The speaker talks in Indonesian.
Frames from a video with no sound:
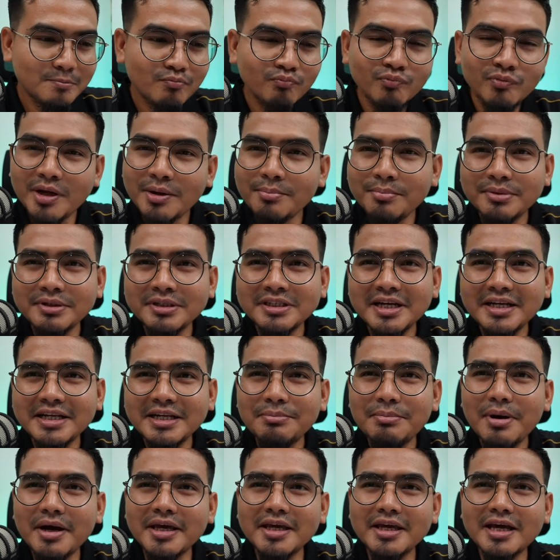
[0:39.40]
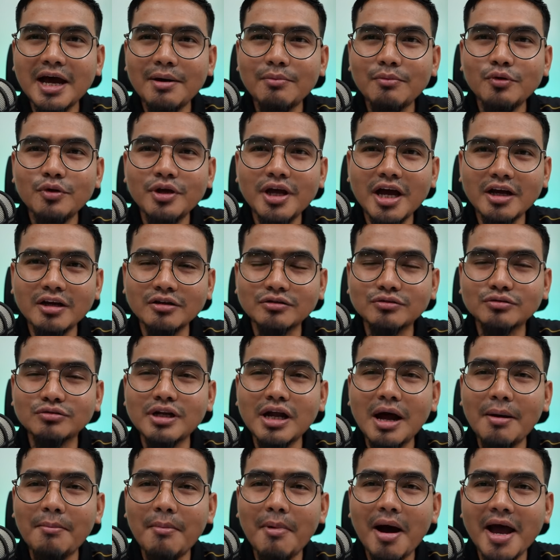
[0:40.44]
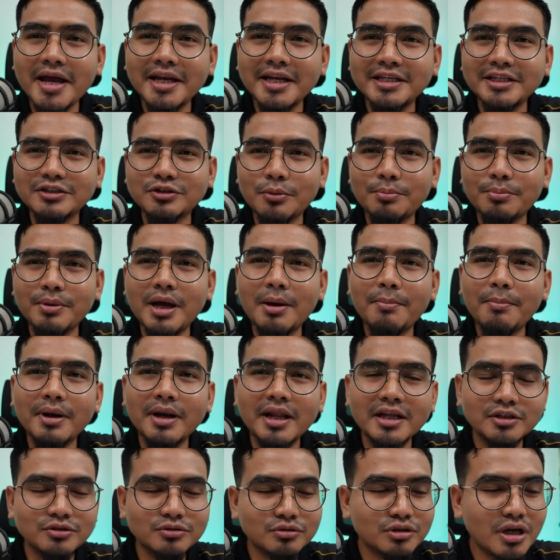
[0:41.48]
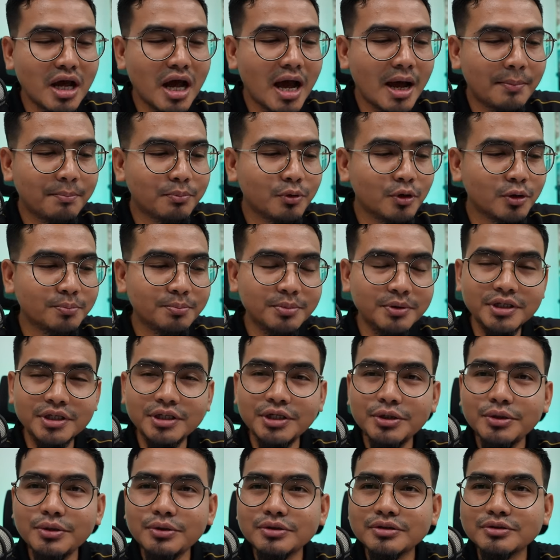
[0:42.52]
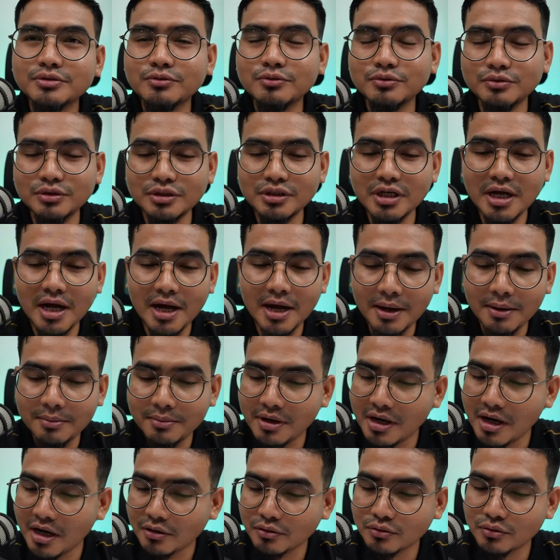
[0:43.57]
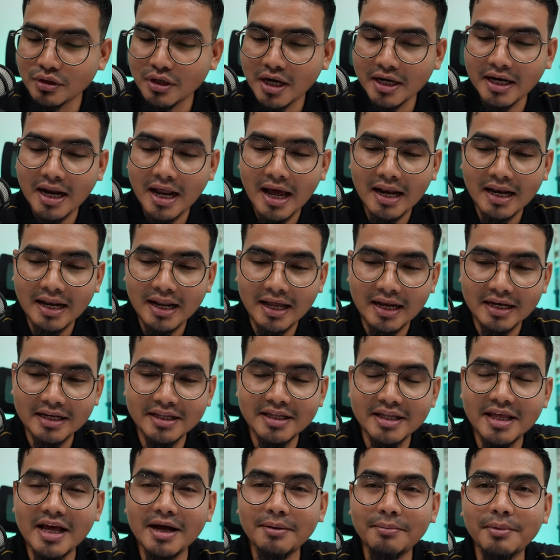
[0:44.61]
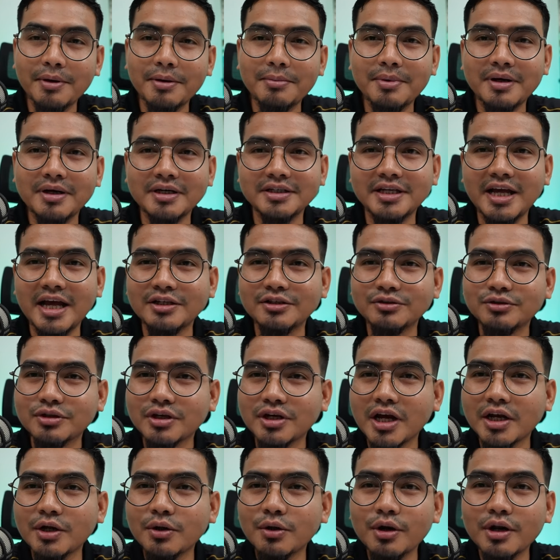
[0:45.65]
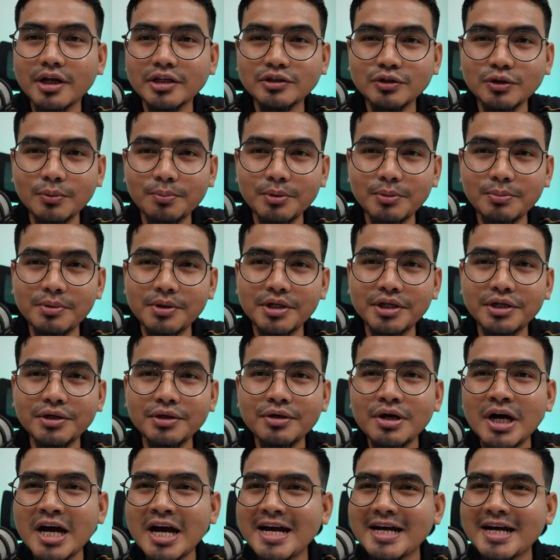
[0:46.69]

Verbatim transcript: Nah, jadi bagi kamu yang sudah main di Shopee Affiliate, sudah upload video, sudah lakukan hal-hal yang memang dianjurkan oleh Shopee Video,